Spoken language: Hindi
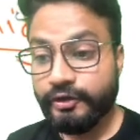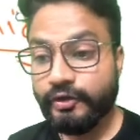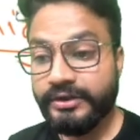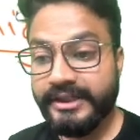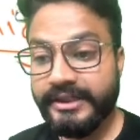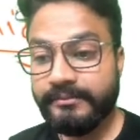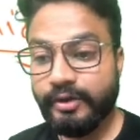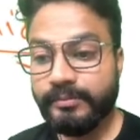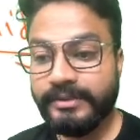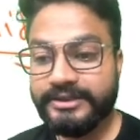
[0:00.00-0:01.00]
तो ये
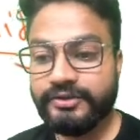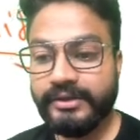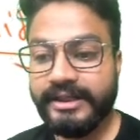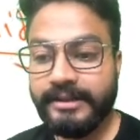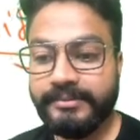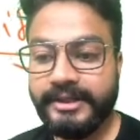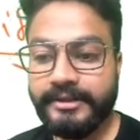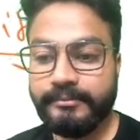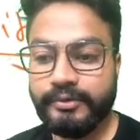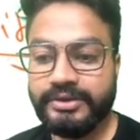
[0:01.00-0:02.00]
मोनपा जो हैं आपके
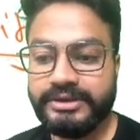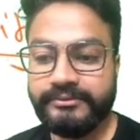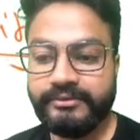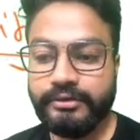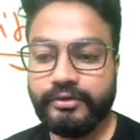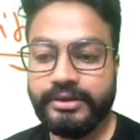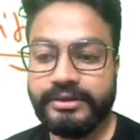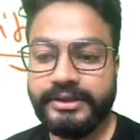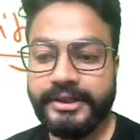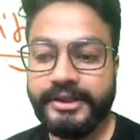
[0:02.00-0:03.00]
बुद्धिज्म फॉलो
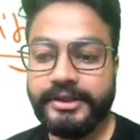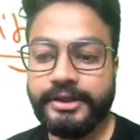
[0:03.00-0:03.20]
करते हैं